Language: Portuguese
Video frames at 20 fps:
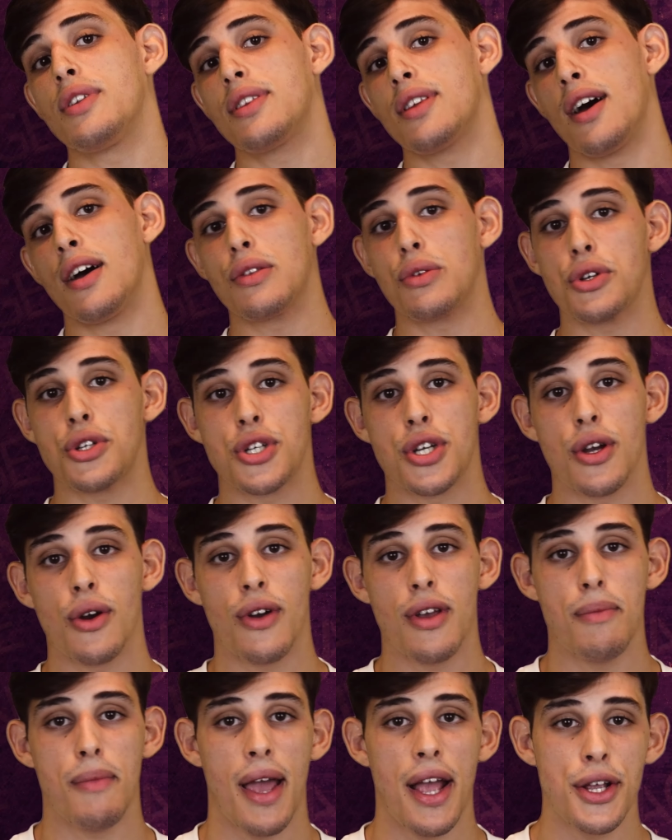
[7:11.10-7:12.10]
entanto,
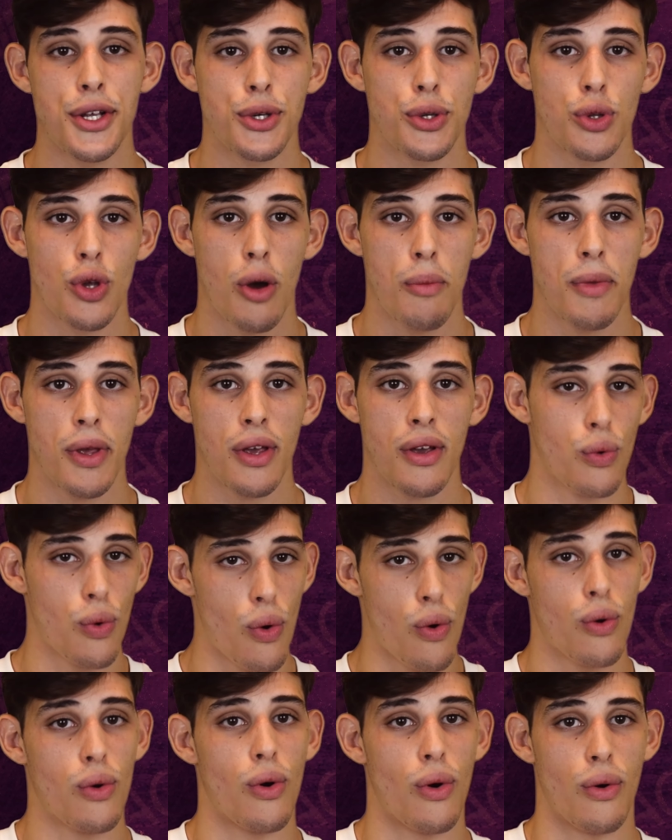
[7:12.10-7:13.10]
tinham em mente o nome
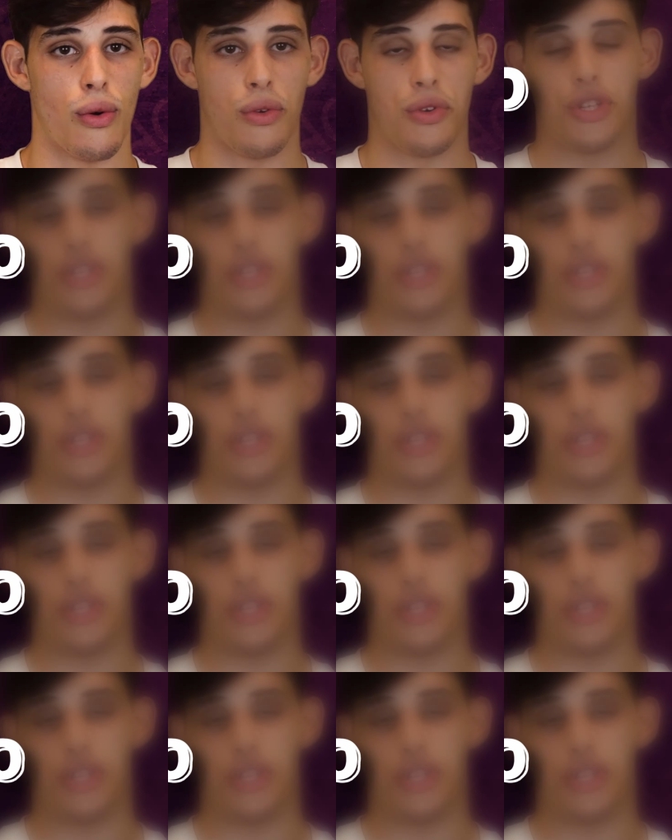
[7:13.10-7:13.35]
Google,